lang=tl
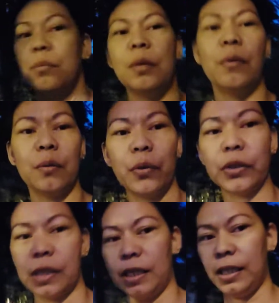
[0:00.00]
naman
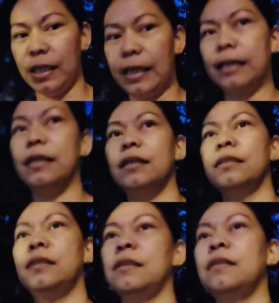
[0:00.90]
mag-work ng illegal
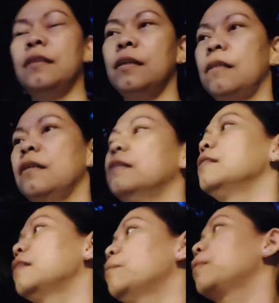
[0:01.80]

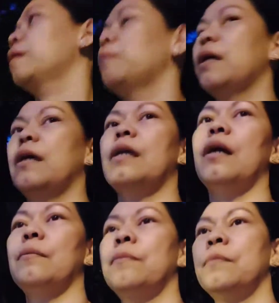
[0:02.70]
syempre
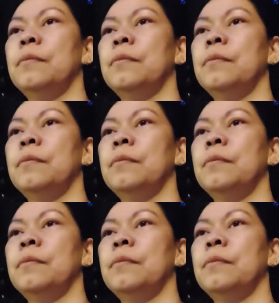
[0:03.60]
mahirap